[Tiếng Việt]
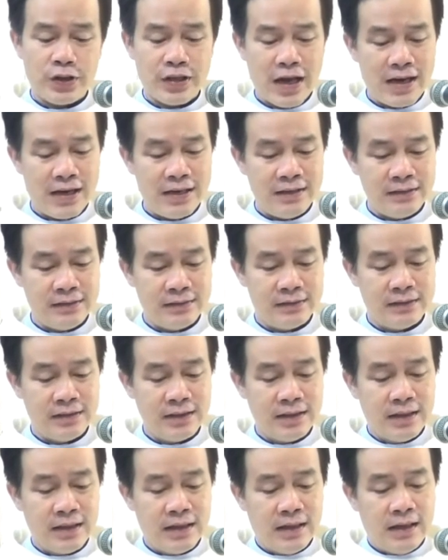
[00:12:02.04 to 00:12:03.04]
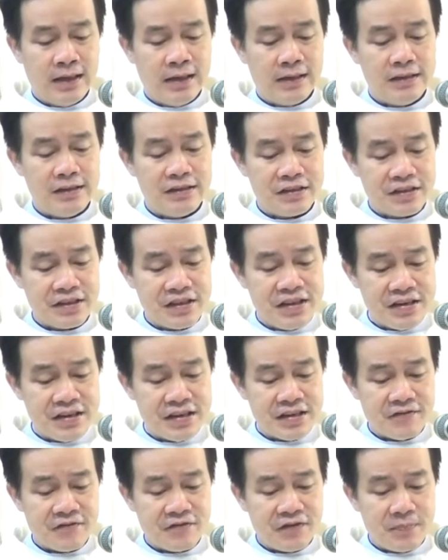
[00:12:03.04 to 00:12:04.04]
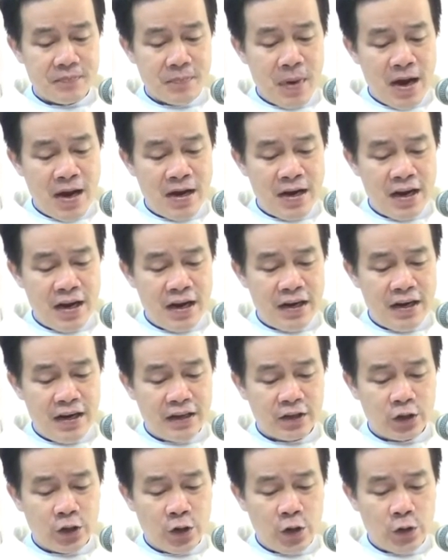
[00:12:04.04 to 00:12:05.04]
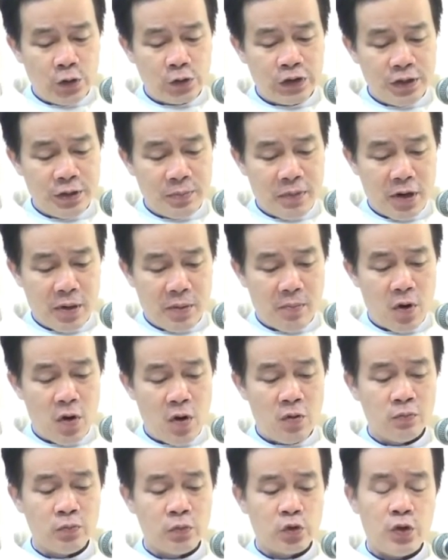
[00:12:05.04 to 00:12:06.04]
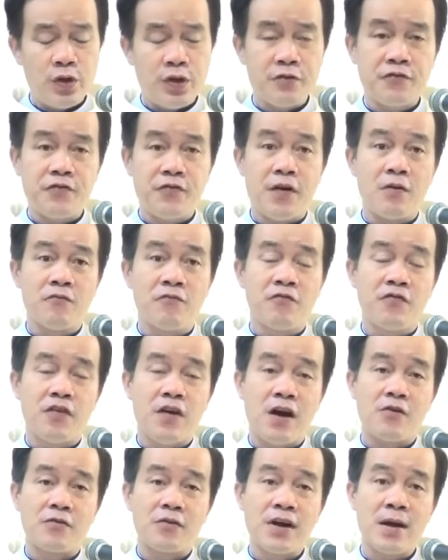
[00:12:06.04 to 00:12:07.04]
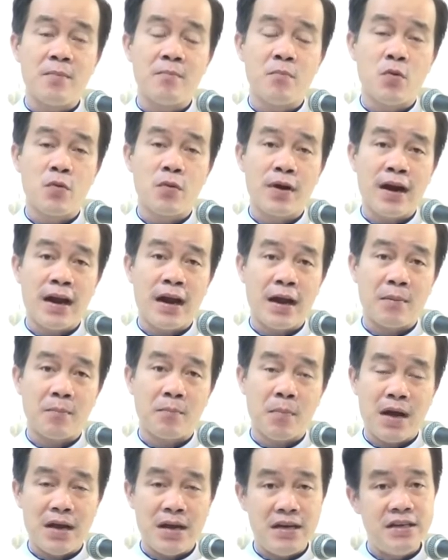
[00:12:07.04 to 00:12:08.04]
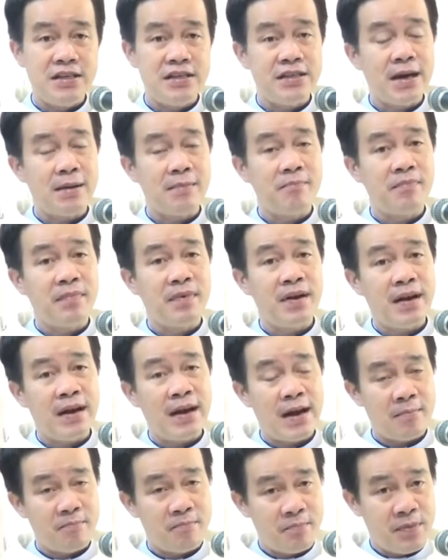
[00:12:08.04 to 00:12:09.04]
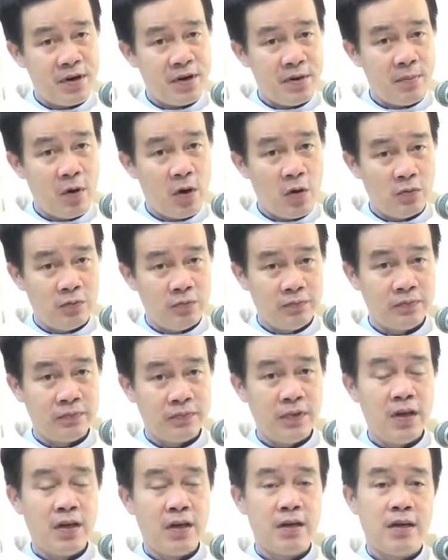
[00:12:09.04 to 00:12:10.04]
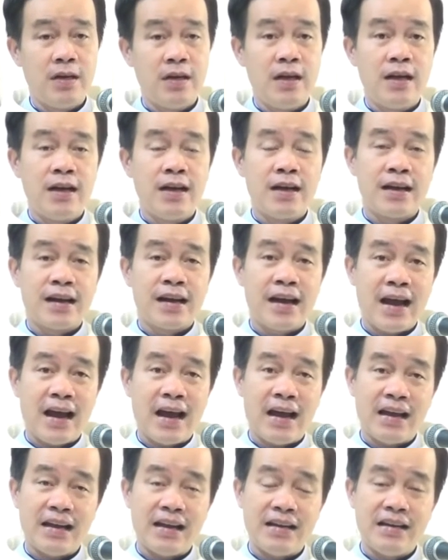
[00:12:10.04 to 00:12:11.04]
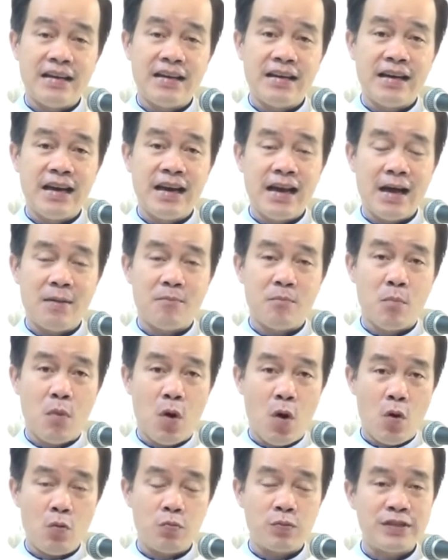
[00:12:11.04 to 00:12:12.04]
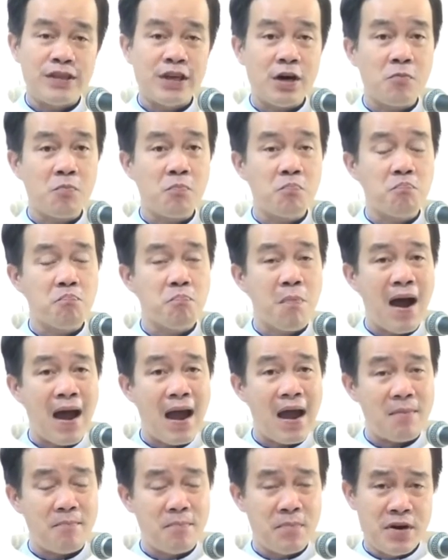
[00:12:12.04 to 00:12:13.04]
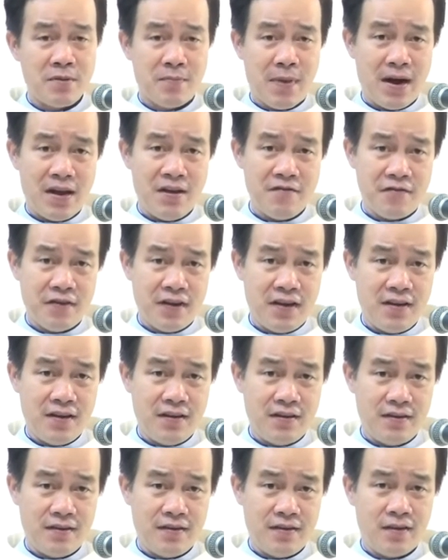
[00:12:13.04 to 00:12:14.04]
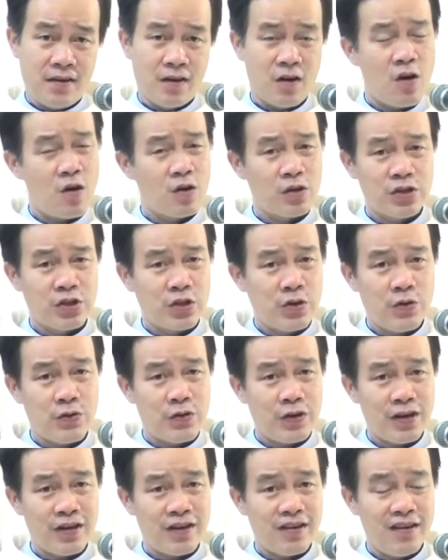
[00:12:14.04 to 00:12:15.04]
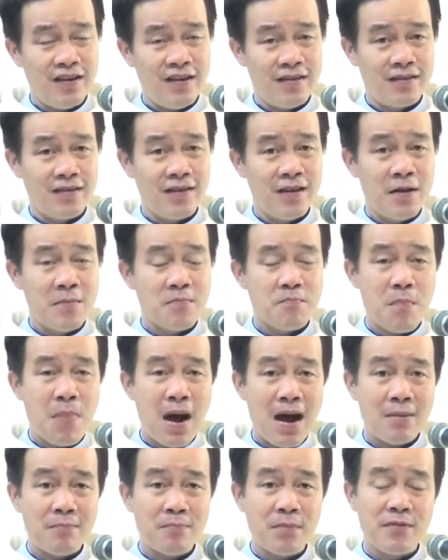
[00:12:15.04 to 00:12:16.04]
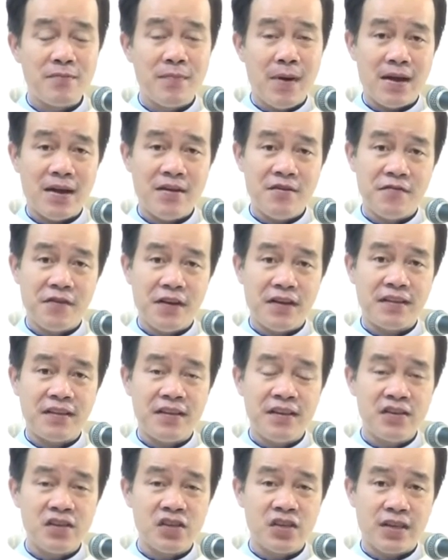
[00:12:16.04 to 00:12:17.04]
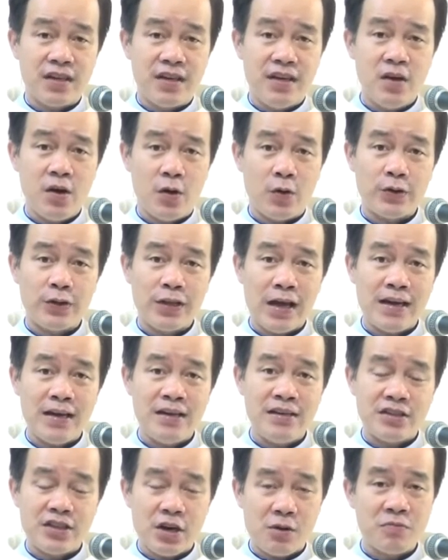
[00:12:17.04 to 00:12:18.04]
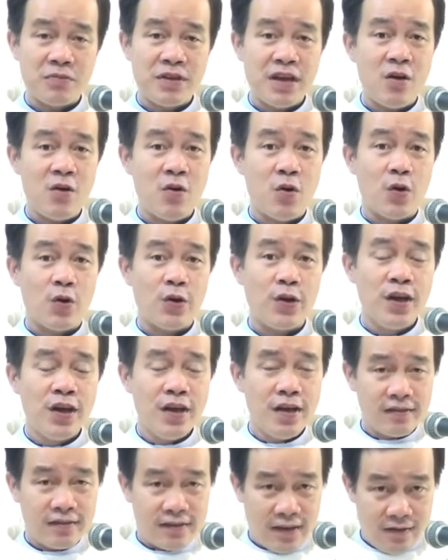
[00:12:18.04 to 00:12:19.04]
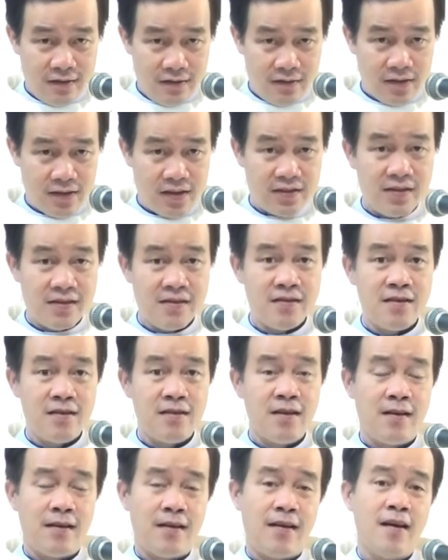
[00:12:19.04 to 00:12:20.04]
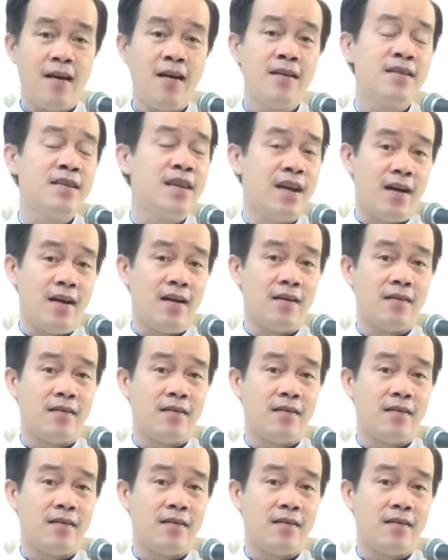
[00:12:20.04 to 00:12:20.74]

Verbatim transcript: thánh, được Đức Benedicto thứ mười bốn tuyên phong vào năm một nghìn bảy trăm năm mươi tư. Ngài là một trong ba mươi bảy vị, con số rất ít, ba mươi bảy vị tiến sĩ hội thánh trong giáo hội từ xưa đến giờ.